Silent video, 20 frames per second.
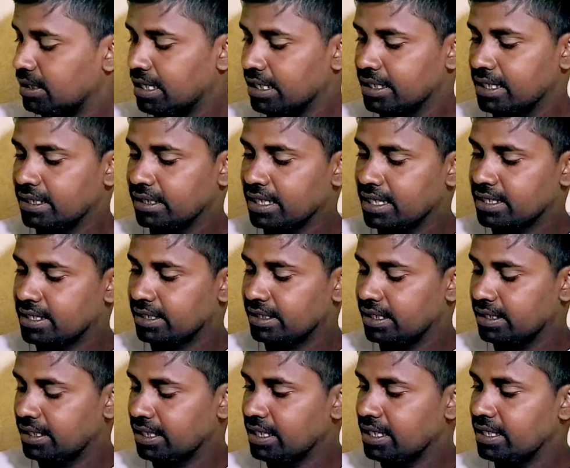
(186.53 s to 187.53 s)
నాకు ఎంత
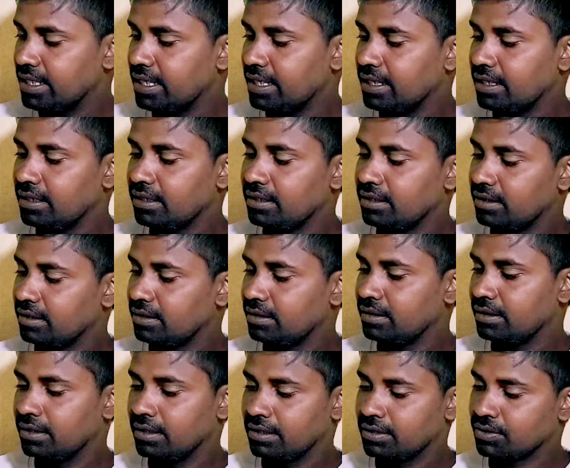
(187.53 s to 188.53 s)
వచ్చిందంటే ఇది
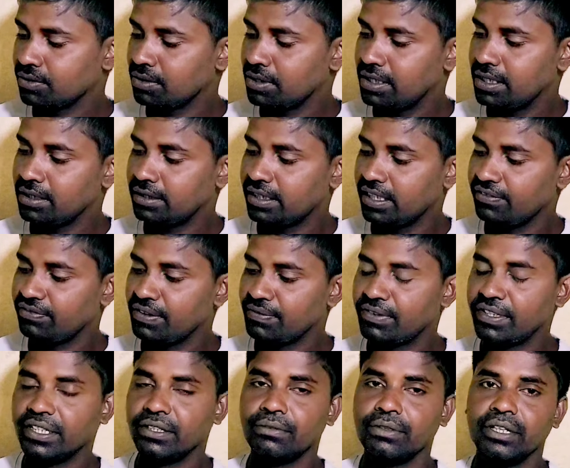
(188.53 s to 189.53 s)
సో ఇది త్రీ
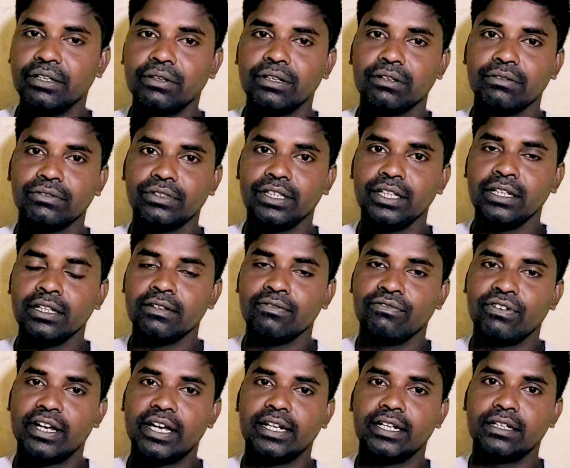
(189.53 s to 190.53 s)
ఫిఫ్టీ నుండి కూడా ఉంది
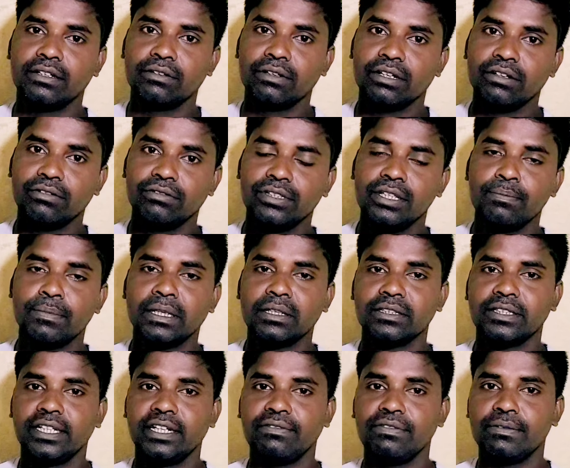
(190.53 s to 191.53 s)
ఫైవ్ హండ్రెడ్ కూడా ఉంది
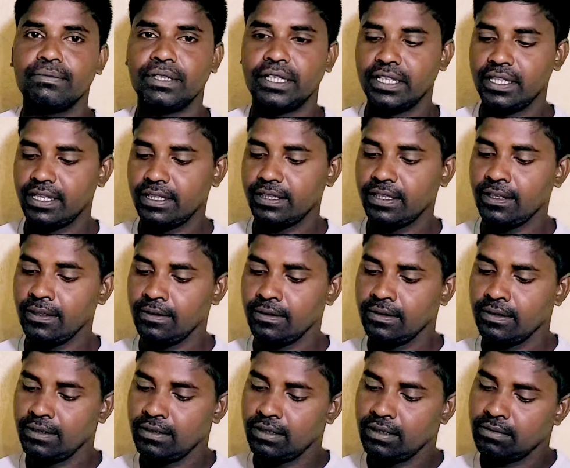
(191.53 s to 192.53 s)
మనకు త్రీ ఫిఫ్టీ అయితే
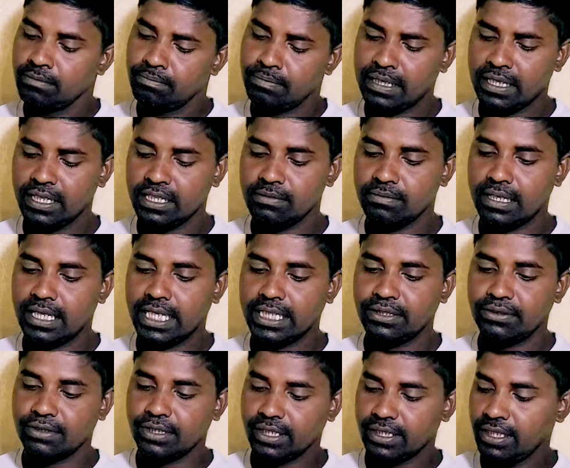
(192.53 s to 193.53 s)
పర్లేదు
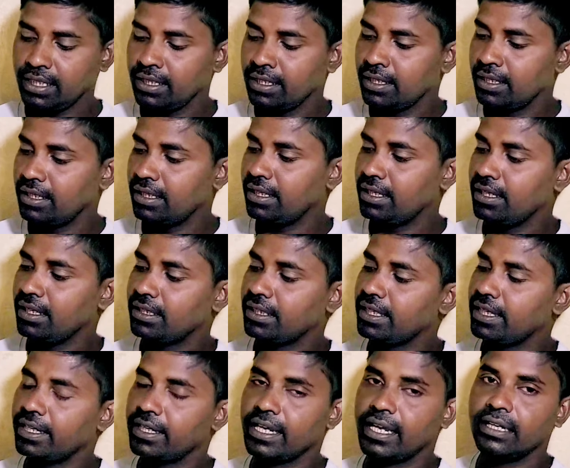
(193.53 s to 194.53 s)
బాగానే ఉంటుంది
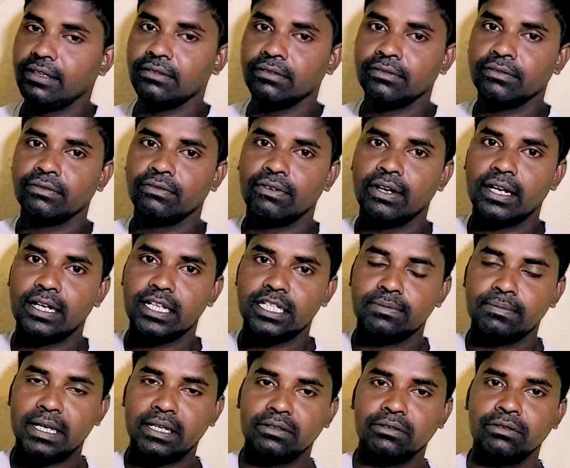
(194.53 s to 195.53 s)
కే నైన్
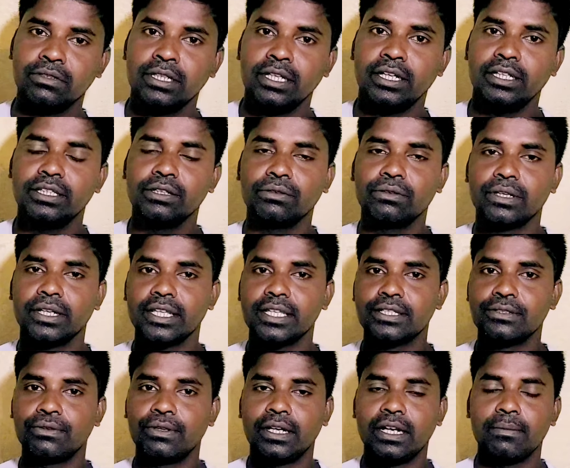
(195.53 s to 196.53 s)
వైర్లెస్ మైకు ఇది ఒక్కటి
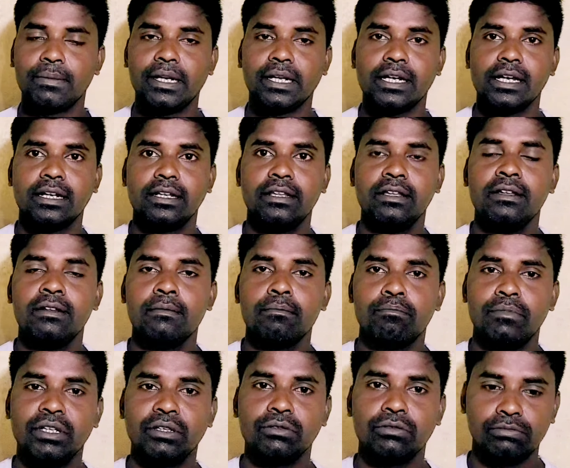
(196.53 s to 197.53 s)
తీసుకుంటే మనకు అవుతుంది
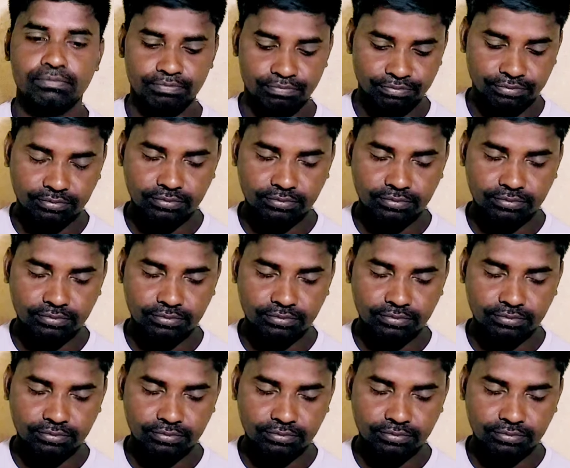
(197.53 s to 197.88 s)
మీకు